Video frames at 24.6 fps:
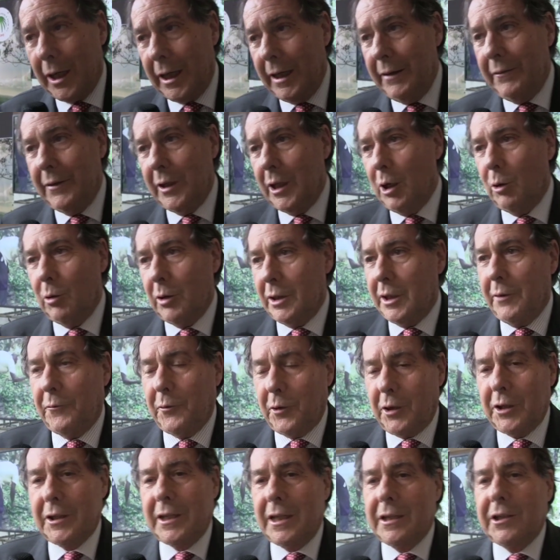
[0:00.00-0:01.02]
arrivi da una
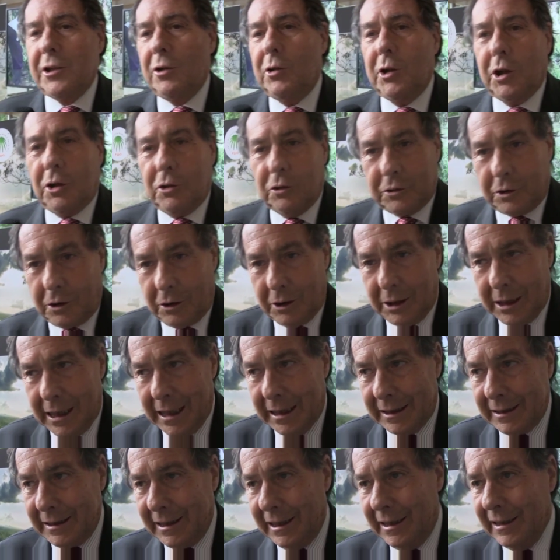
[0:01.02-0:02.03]
deforestazione
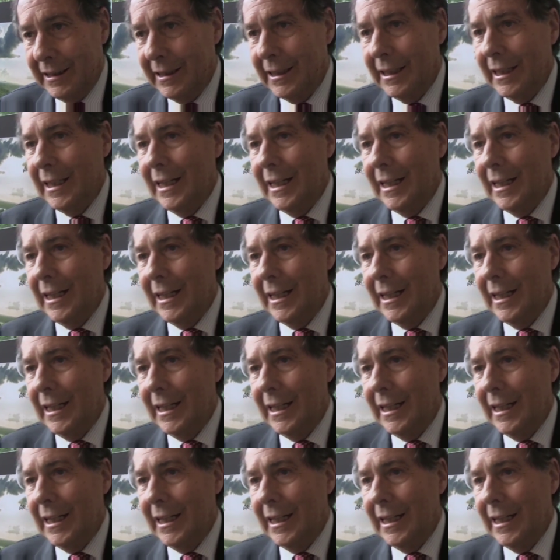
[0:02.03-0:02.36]
controllata